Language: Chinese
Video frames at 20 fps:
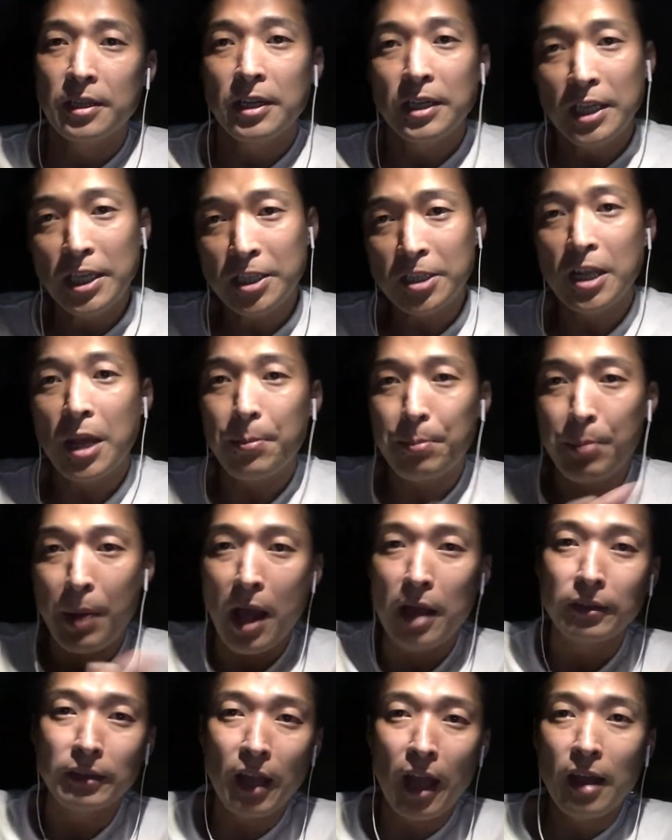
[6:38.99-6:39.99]
一直在
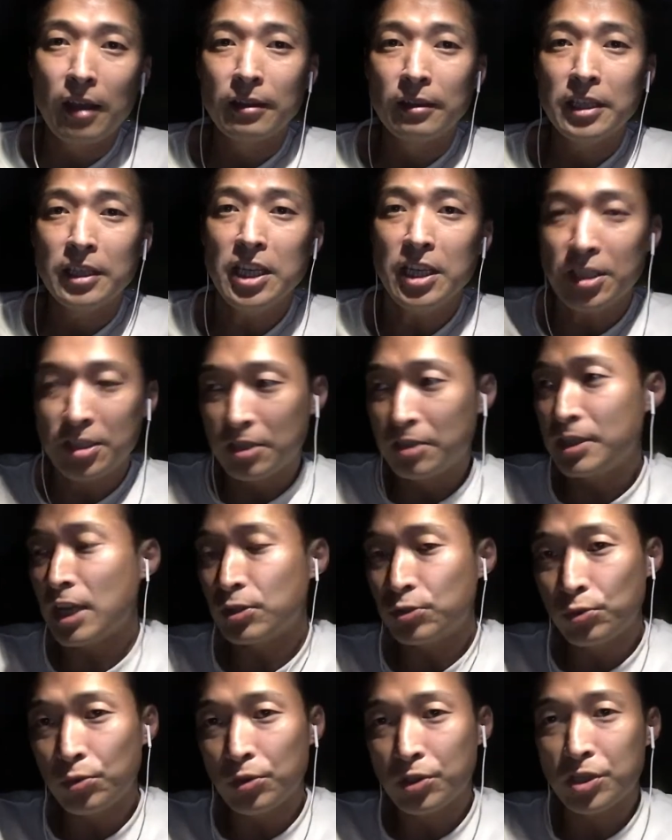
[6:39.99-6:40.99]
帮他，一直在
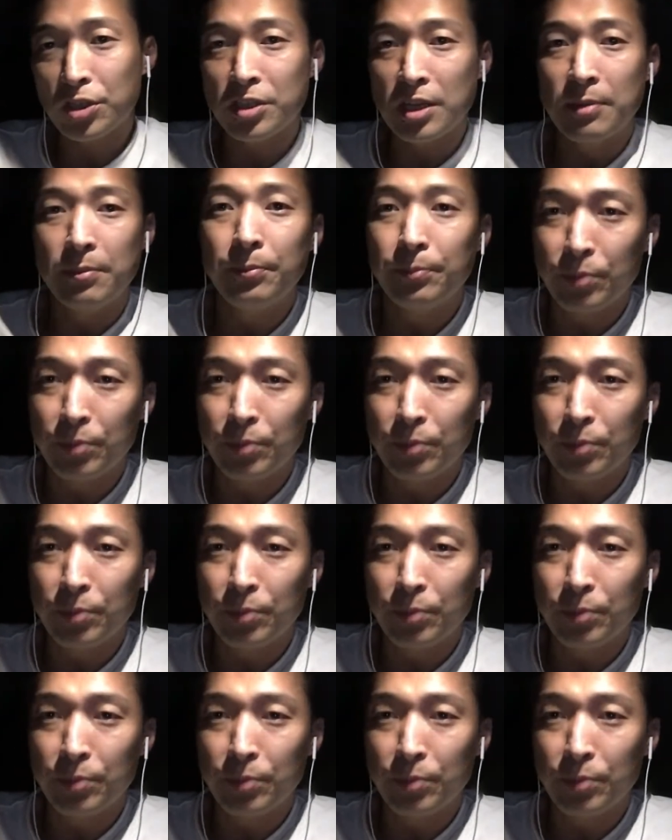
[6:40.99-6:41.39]
做事情